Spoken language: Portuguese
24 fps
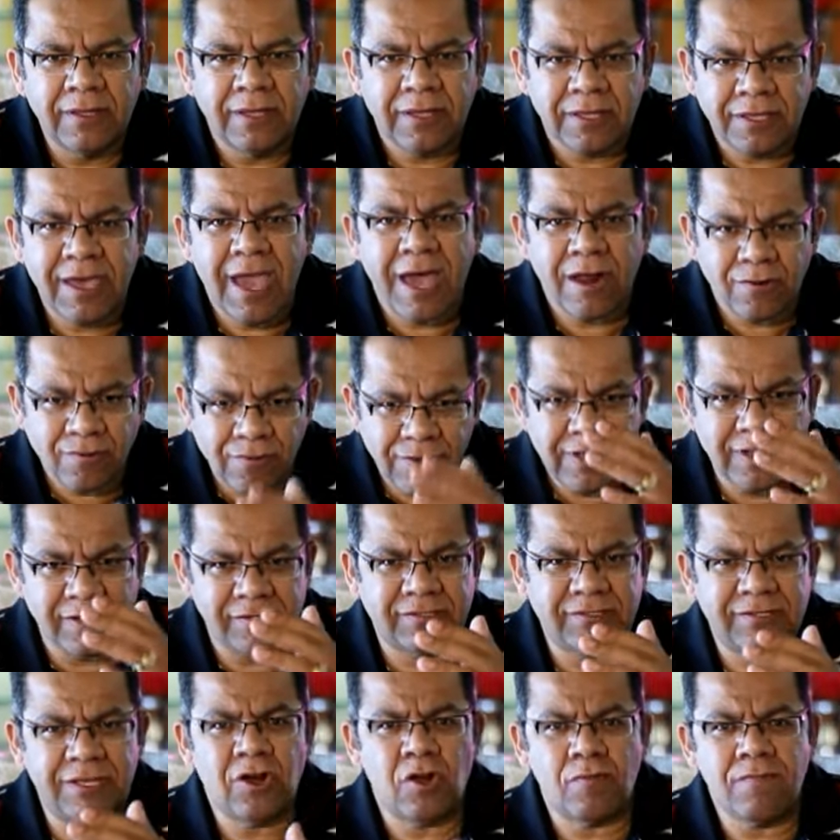Quer
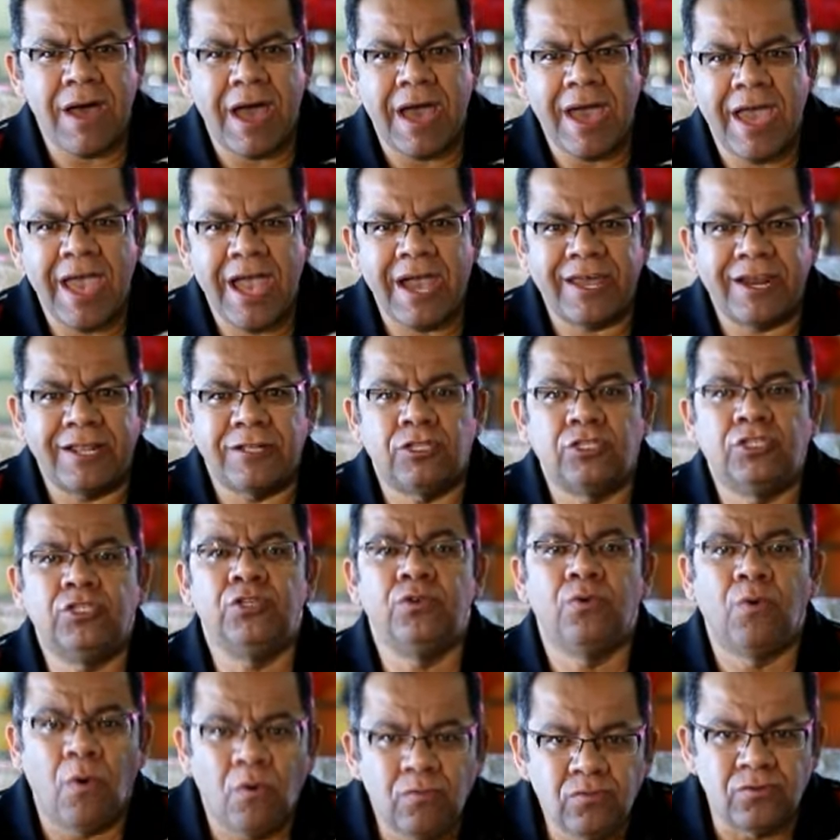conhecer uma regra de
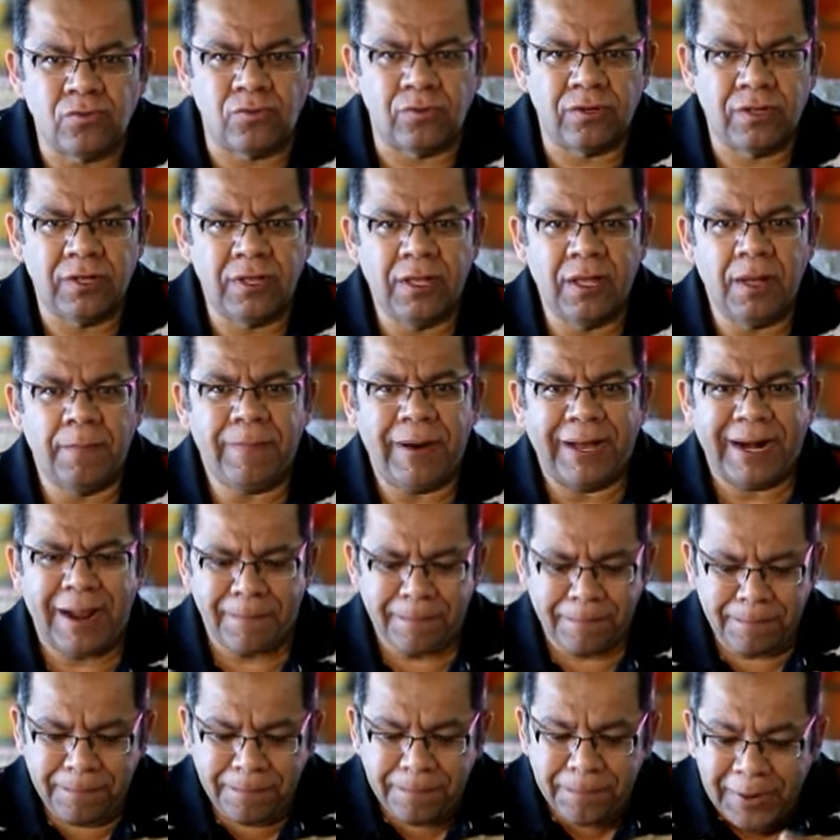ouro para
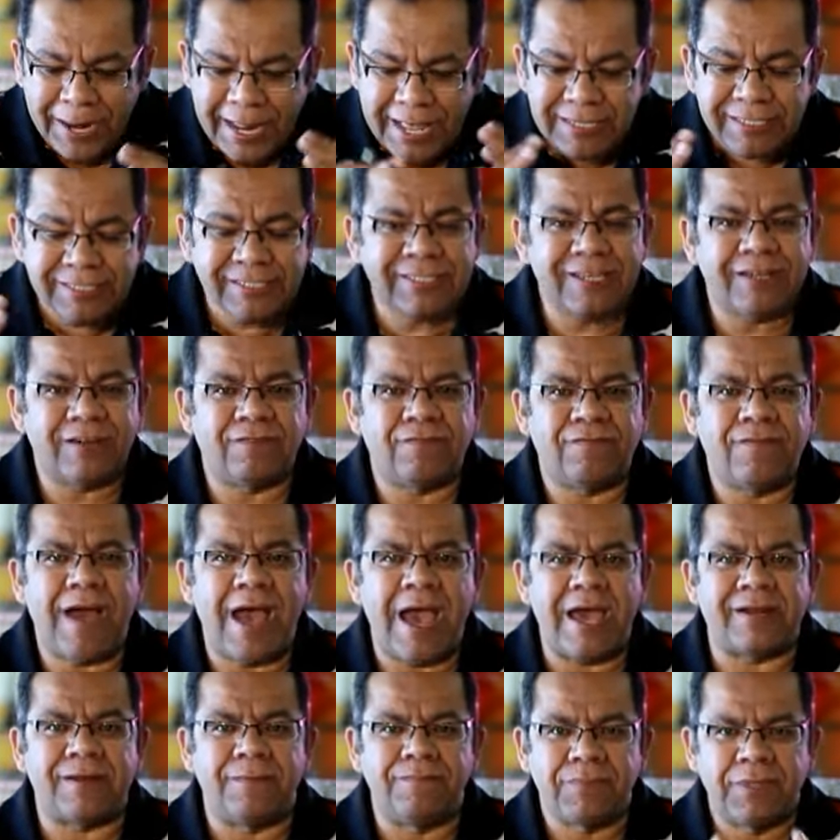
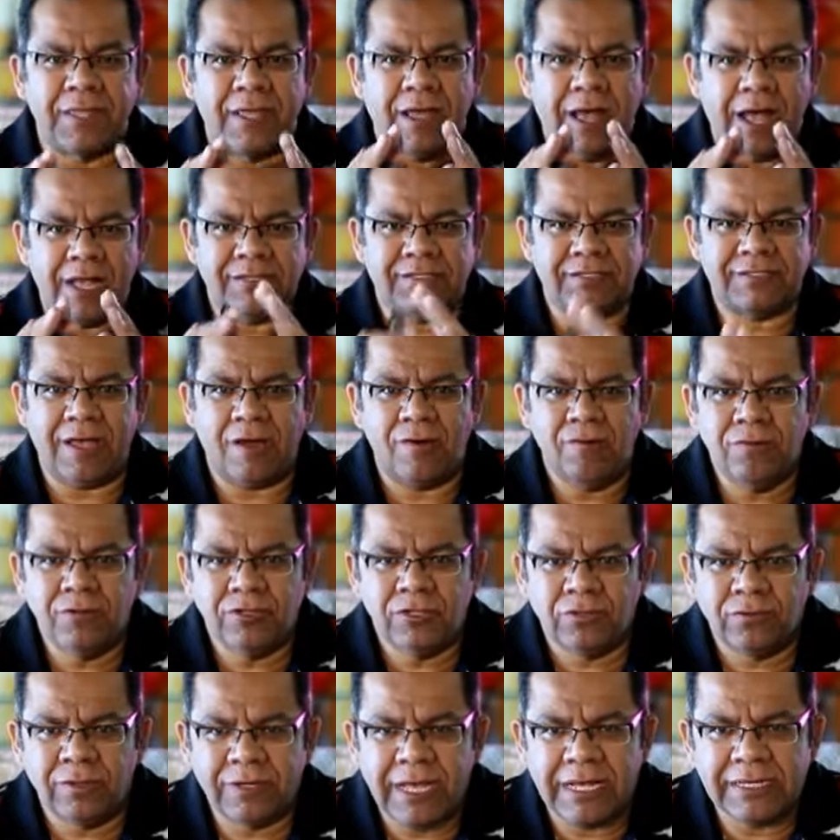preservar a saúde
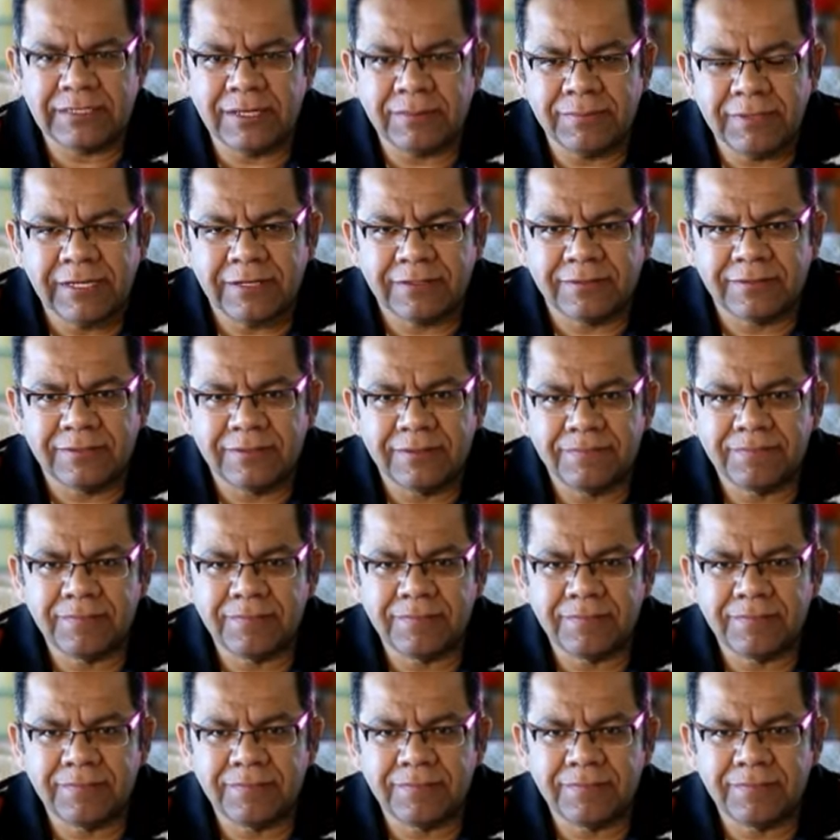do casamento?